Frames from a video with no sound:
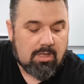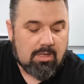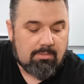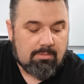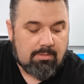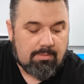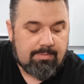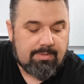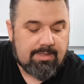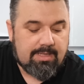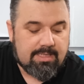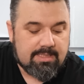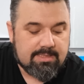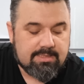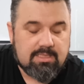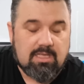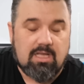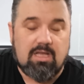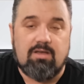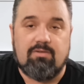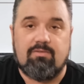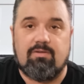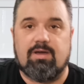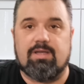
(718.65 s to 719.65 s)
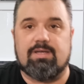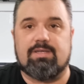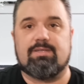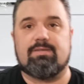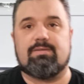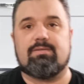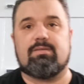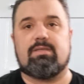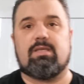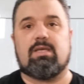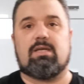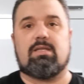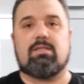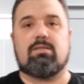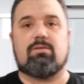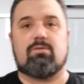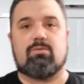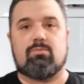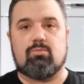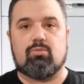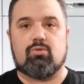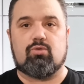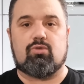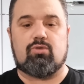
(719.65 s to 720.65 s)
ama biraz daha var. Yani
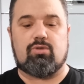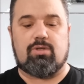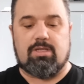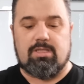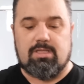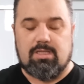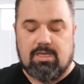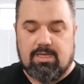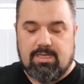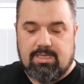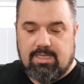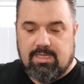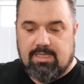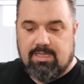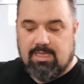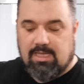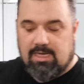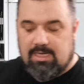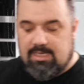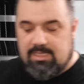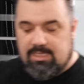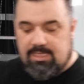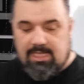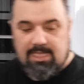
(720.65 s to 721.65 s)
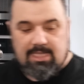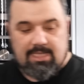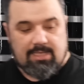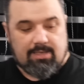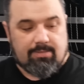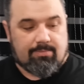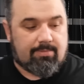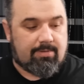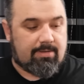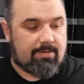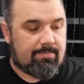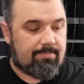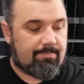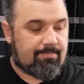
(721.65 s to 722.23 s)
bu süre daha yeterli değil gibi.